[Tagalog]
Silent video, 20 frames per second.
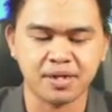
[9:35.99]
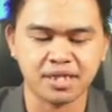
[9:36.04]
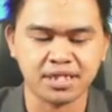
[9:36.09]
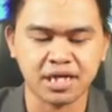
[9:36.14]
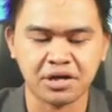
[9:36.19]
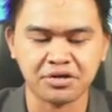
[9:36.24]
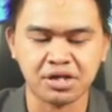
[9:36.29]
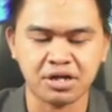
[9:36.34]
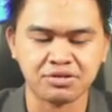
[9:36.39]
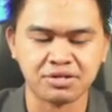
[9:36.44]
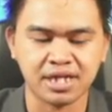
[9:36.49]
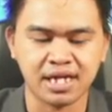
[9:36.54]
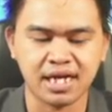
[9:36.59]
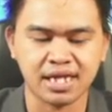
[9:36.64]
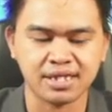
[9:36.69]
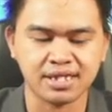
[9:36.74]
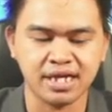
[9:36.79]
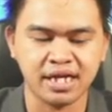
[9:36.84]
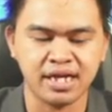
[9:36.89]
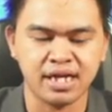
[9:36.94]
pa-shoutout na
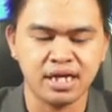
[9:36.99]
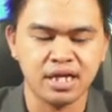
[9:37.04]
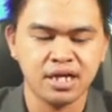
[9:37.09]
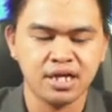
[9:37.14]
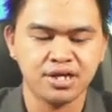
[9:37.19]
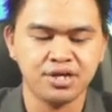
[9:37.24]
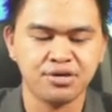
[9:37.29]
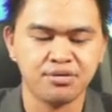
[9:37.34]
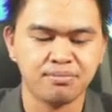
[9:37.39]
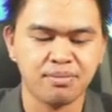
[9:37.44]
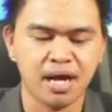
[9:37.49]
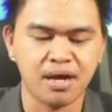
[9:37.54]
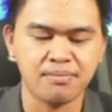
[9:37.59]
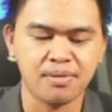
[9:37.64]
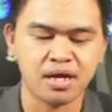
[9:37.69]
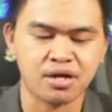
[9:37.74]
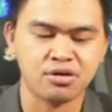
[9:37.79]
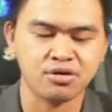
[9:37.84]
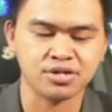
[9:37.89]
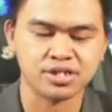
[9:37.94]
lang din yung
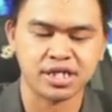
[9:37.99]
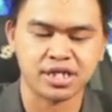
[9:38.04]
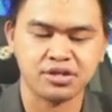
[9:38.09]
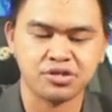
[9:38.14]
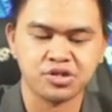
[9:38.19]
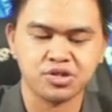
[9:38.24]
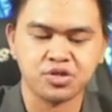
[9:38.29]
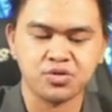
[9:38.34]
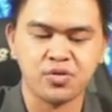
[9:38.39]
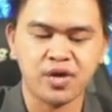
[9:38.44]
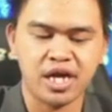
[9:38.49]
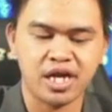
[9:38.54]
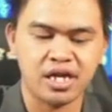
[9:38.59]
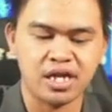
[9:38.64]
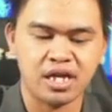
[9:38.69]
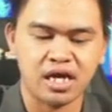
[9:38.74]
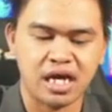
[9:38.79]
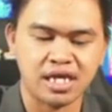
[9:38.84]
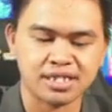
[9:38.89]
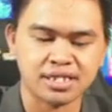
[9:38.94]
mama ko si
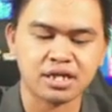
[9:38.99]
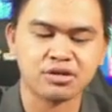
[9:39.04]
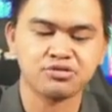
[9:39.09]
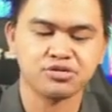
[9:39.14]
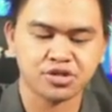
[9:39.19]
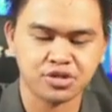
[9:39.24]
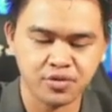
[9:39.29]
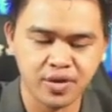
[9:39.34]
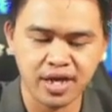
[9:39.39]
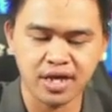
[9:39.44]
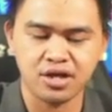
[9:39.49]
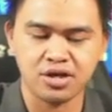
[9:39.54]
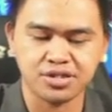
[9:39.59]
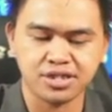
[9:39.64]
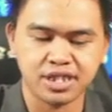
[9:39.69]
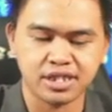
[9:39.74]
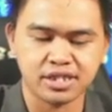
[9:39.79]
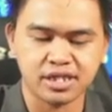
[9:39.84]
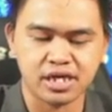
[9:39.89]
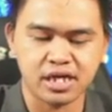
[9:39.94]
Consuelo, sa Consuelo,
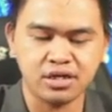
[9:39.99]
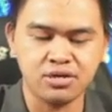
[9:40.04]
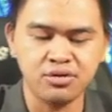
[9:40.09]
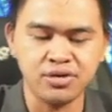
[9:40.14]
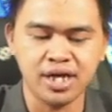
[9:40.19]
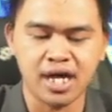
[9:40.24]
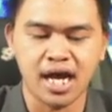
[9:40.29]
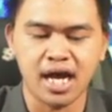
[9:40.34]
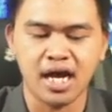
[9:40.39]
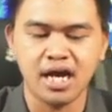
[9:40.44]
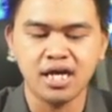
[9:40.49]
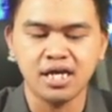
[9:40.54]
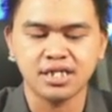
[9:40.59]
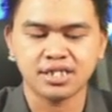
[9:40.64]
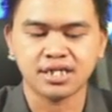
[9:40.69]
General Luna,